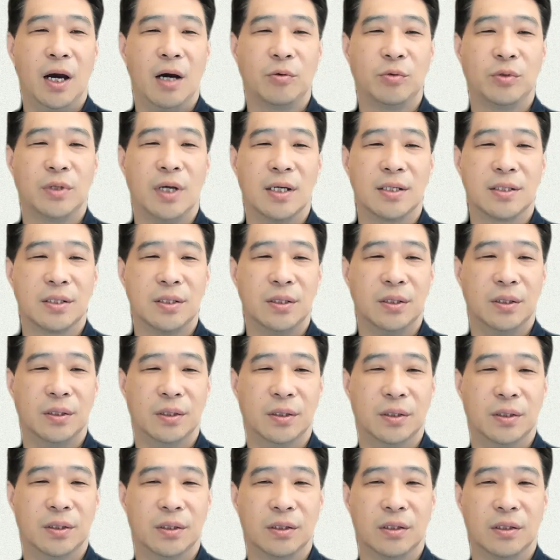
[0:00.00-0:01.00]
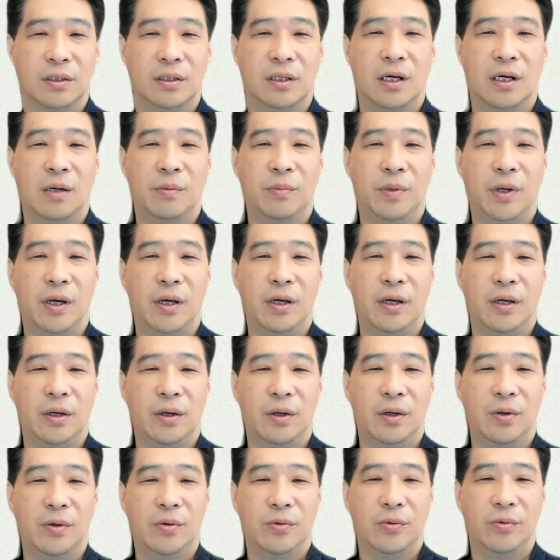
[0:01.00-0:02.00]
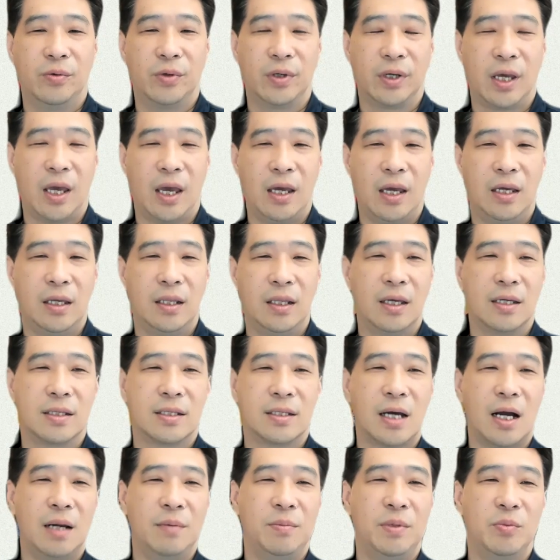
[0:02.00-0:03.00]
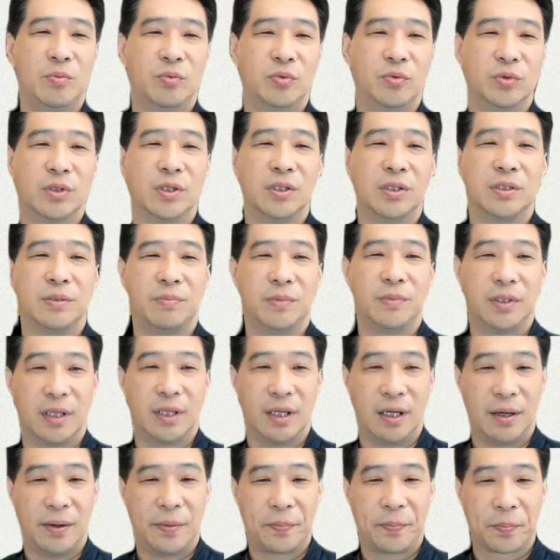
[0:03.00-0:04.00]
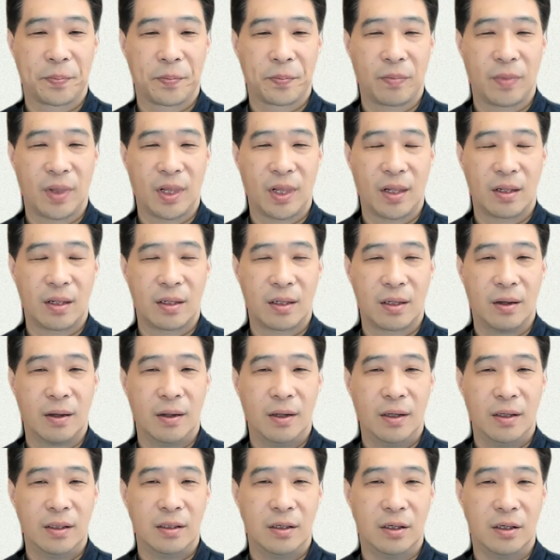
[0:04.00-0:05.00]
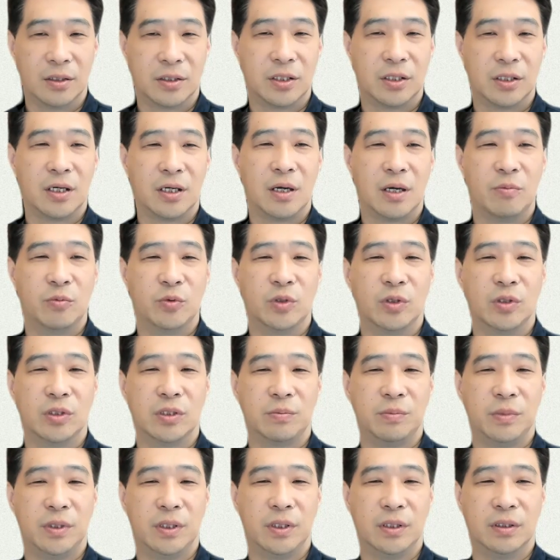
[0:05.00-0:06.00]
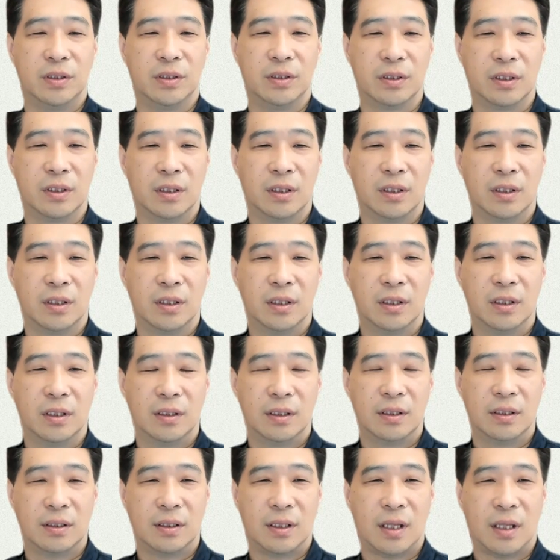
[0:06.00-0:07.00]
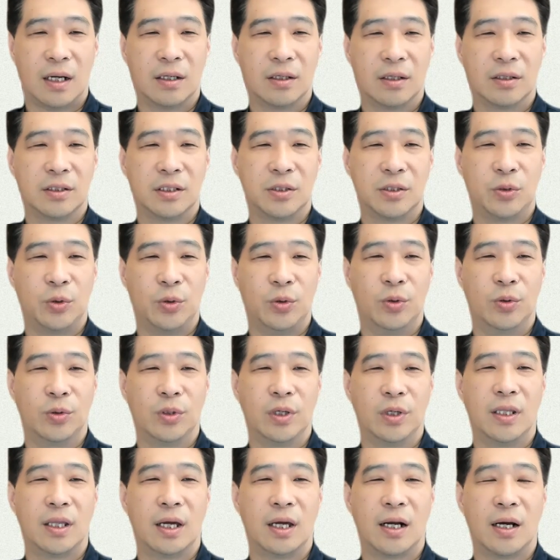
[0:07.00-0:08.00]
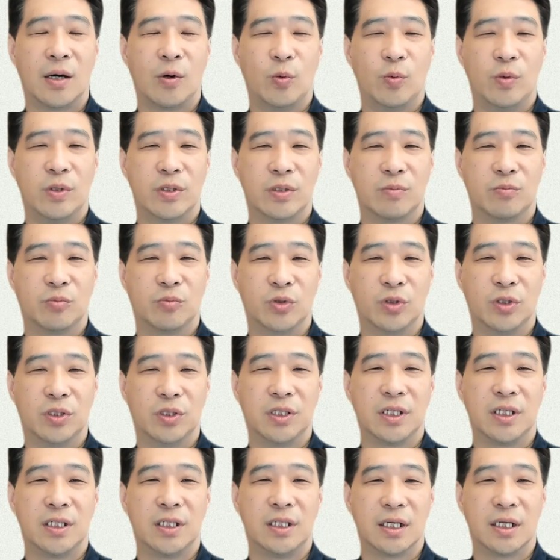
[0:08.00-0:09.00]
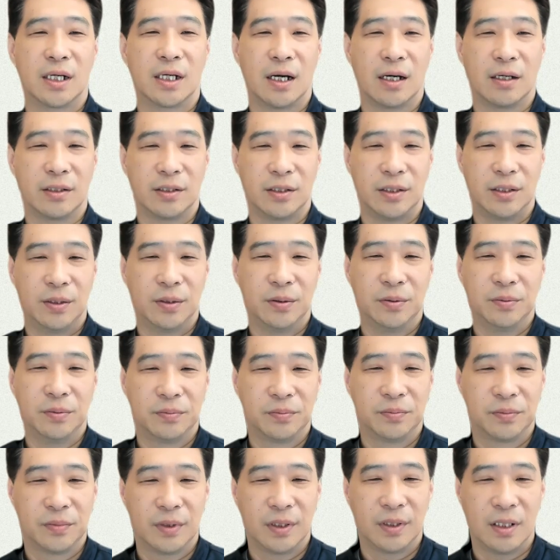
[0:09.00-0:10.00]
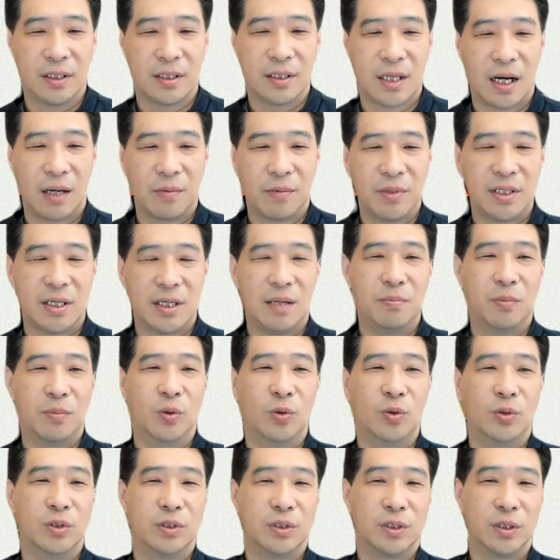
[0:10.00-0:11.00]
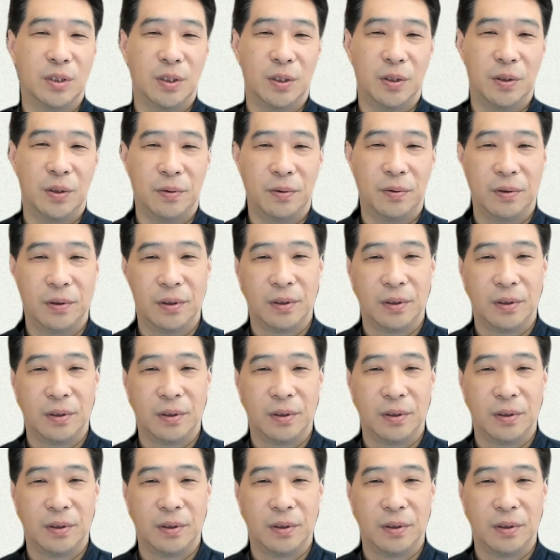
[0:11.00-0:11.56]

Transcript: 하고 나서 그 다음에 우리 개인의 삶이 무너집니다. 영적인 게 무너지면 다른 것이 조용히 따라오면서 무너지기 시작하거든요. 사람이 잘 모르죠.